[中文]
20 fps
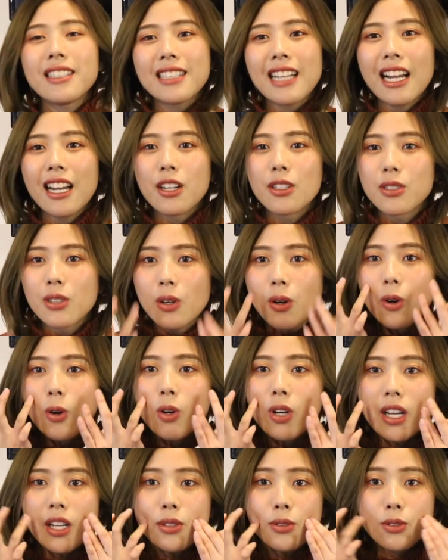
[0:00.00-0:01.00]
纪大了之
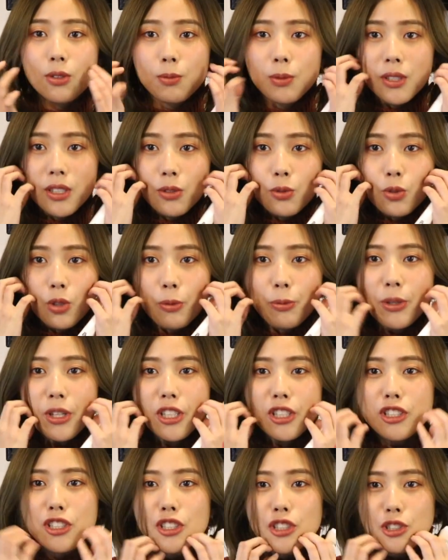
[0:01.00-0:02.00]
后，感觉这边的嘴边
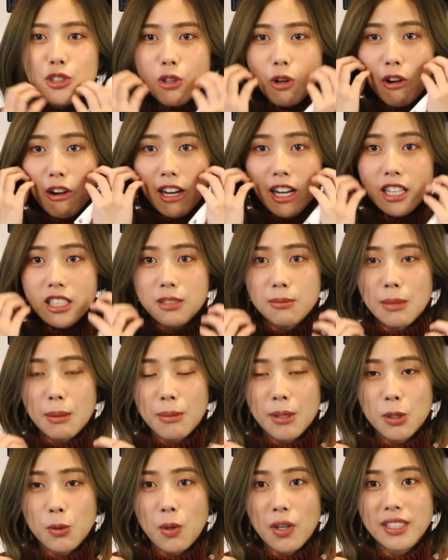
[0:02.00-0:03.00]
的这个肉开始慢
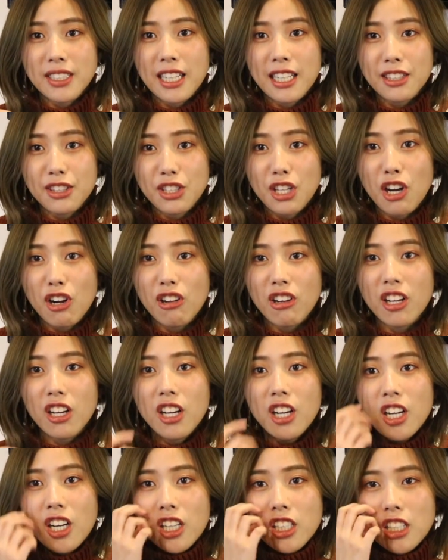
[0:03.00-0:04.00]
慢的往下掉了，
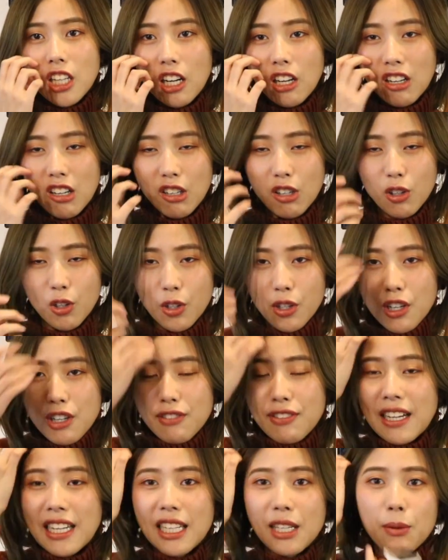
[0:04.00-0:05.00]
然后
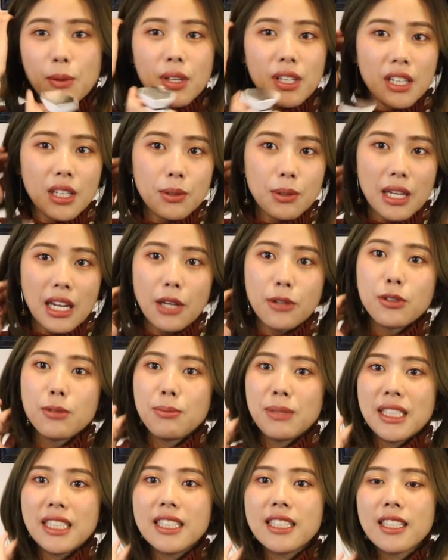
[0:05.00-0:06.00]
法令纹也越来越
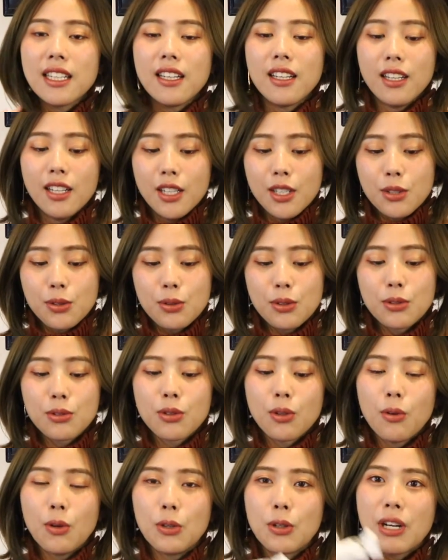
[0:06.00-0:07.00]
明显了。所以
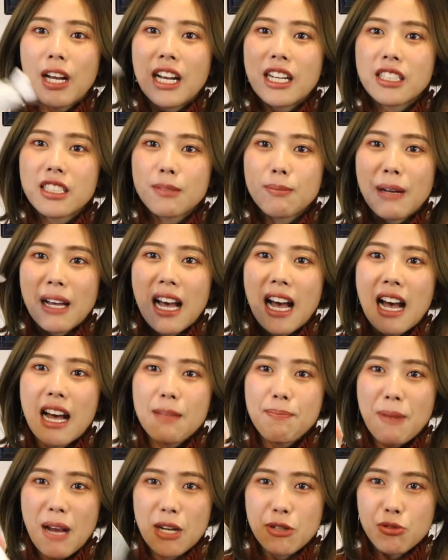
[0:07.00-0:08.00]
说，我又开始把它
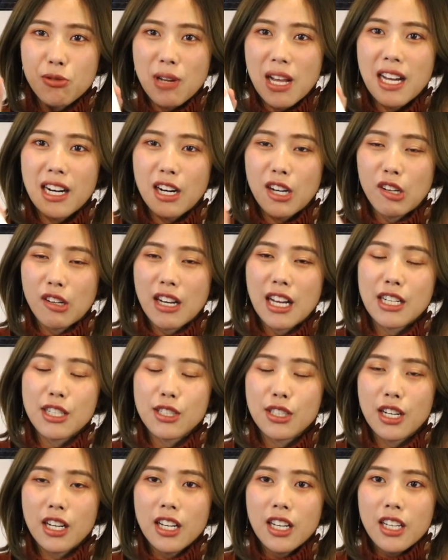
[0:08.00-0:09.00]
拔出来，然后开
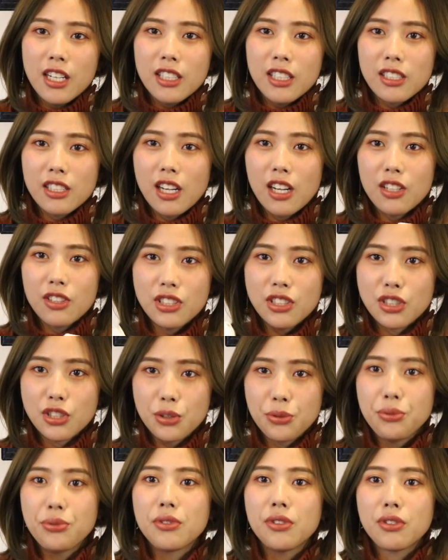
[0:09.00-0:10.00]
始，呃，
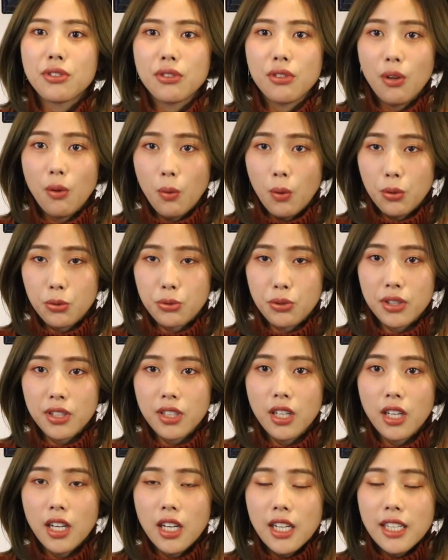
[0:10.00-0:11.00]
持续的使用。我觉
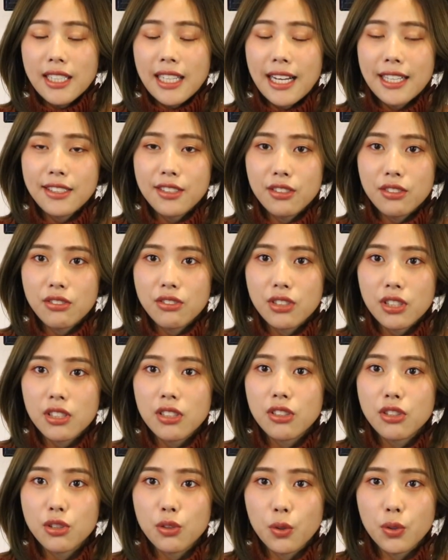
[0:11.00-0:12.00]
得它其实真
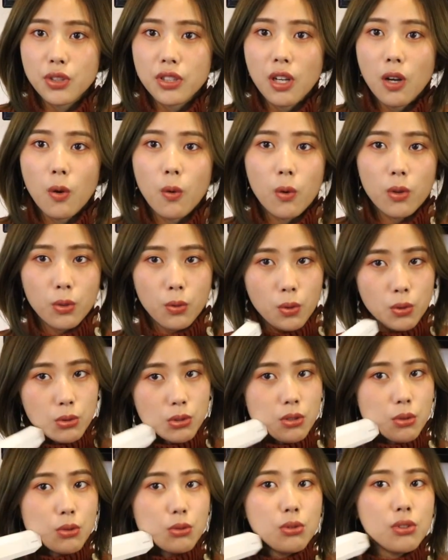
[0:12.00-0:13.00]
的是有效果的。我
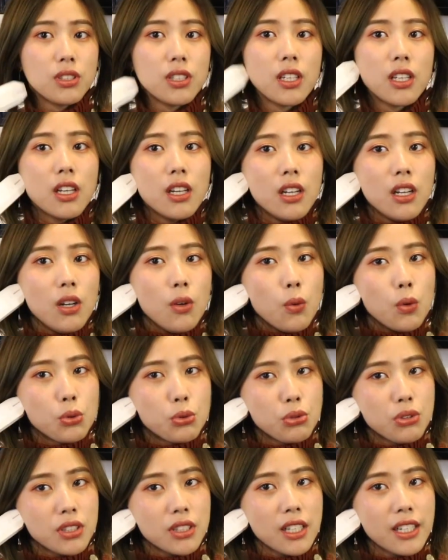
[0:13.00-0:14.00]
觉得我最近，我
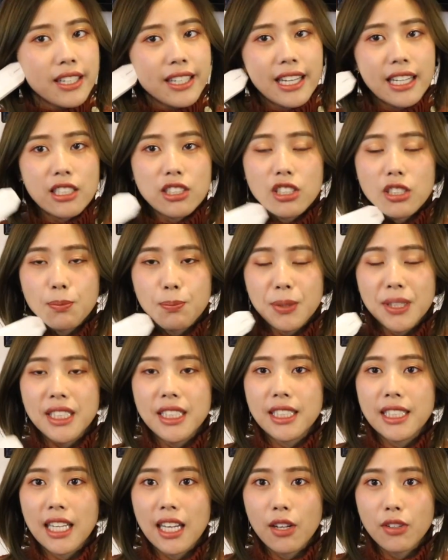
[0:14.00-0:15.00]
最近的脸是比
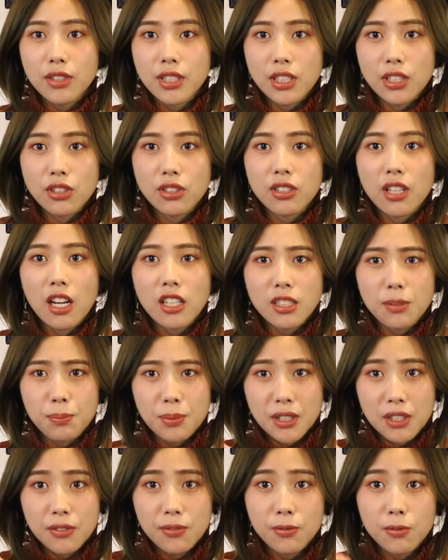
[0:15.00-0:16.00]
以前要紧致的，而且
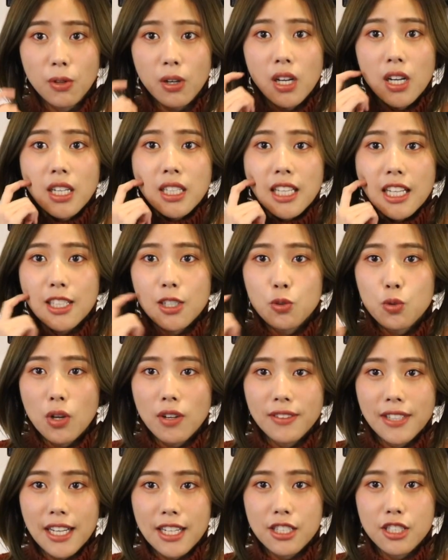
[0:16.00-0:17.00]
皮肤它的
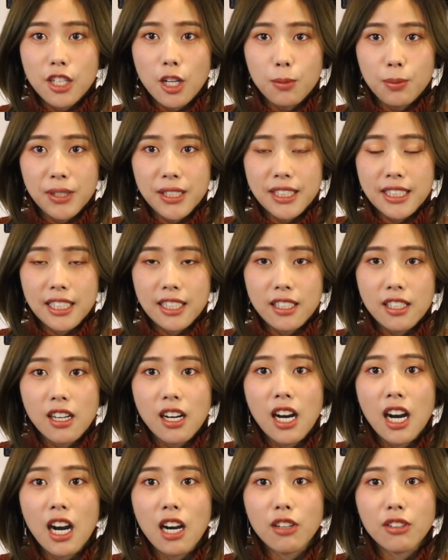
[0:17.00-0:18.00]
状态是要比以前更
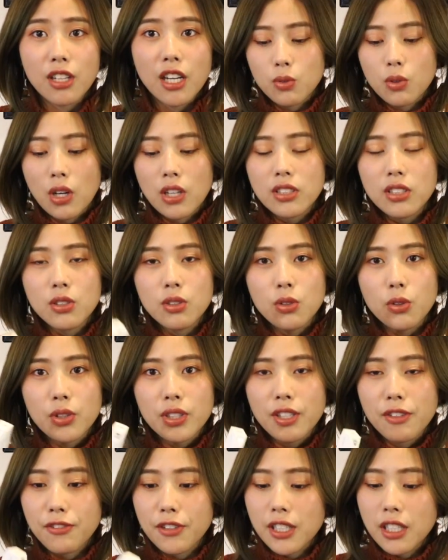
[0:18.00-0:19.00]
好的。而且有一
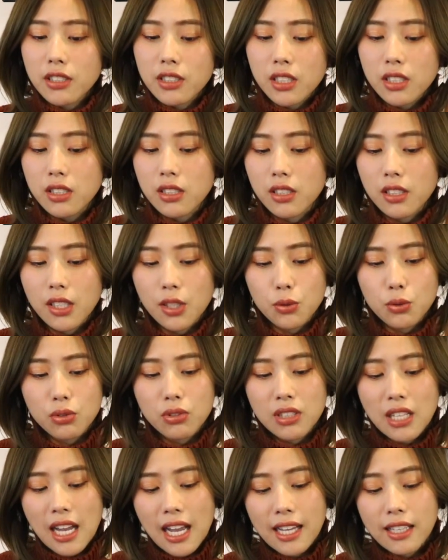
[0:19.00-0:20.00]
点非常惊喜的点就
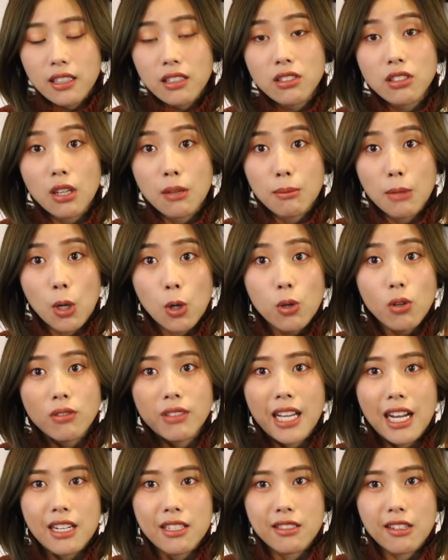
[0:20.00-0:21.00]
是它还能小毛孔，
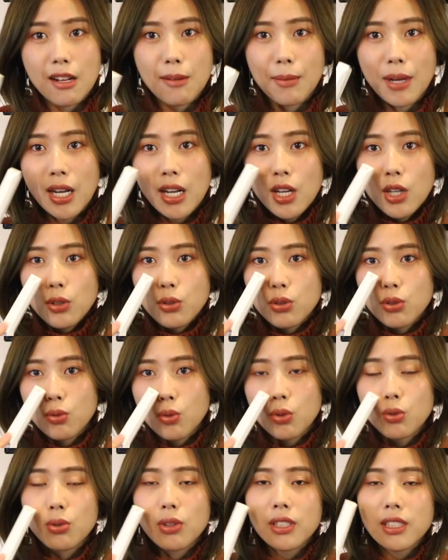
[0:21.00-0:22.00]
大家知道吗？就是
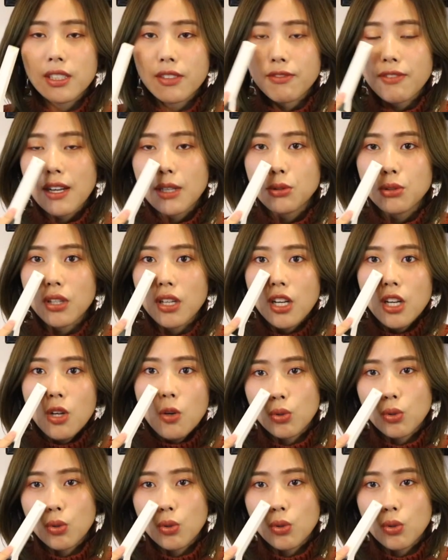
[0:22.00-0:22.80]
我最近发现，